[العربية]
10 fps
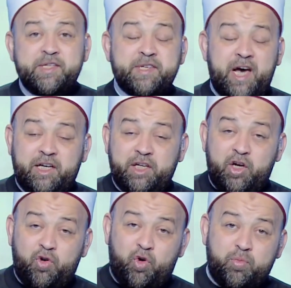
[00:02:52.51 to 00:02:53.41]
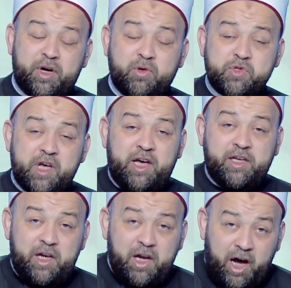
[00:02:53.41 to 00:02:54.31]
سعي للعمرة
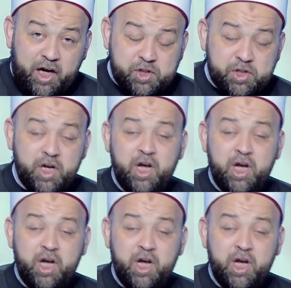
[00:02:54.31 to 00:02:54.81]
وسعي للحج